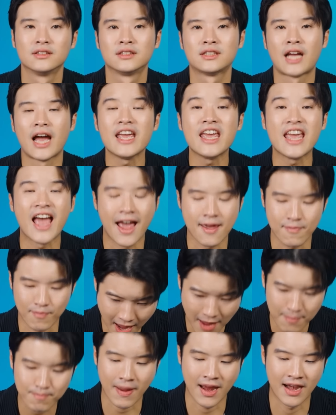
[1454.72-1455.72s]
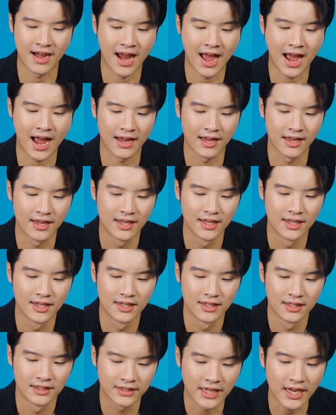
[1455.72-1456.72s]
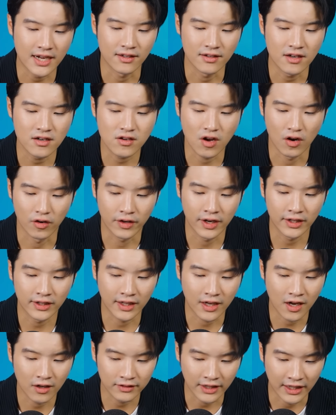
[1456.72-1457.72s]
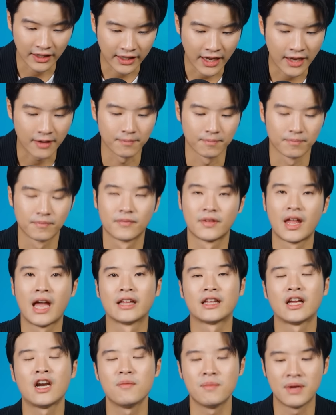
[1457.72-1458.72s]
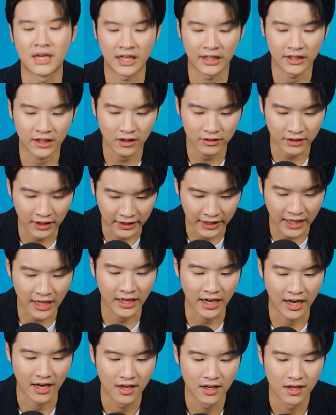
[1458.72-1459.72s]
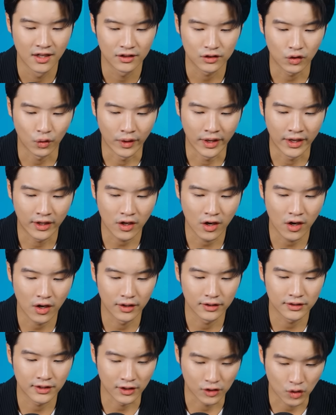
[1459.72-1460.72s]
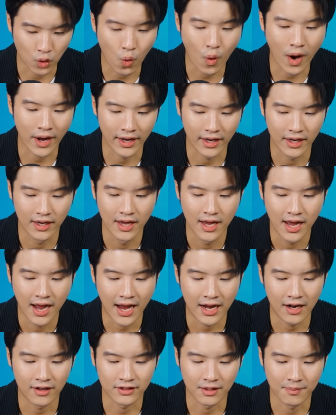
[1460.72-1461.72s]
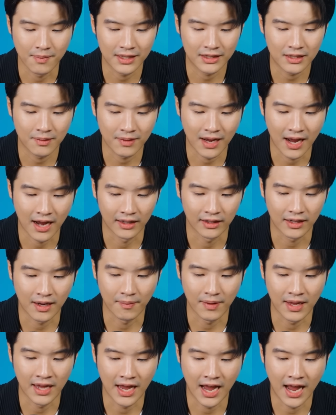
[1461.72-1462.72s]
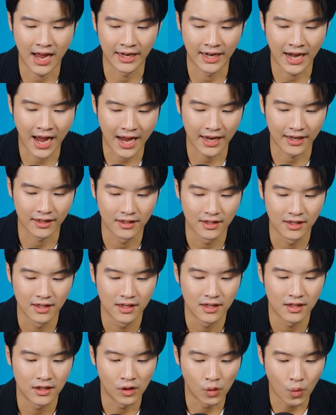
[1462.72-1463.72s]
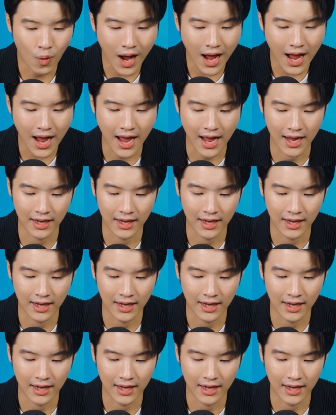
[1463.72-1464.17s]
ใช้ AI ให้เป็นได้เช่นเรื่องของ critical thinkingถ้าเรามี critical thinking เนี่ยตรงนี้ก็จะช่วยให้เราสามารถทำงานกับ AI ได้หรือว่า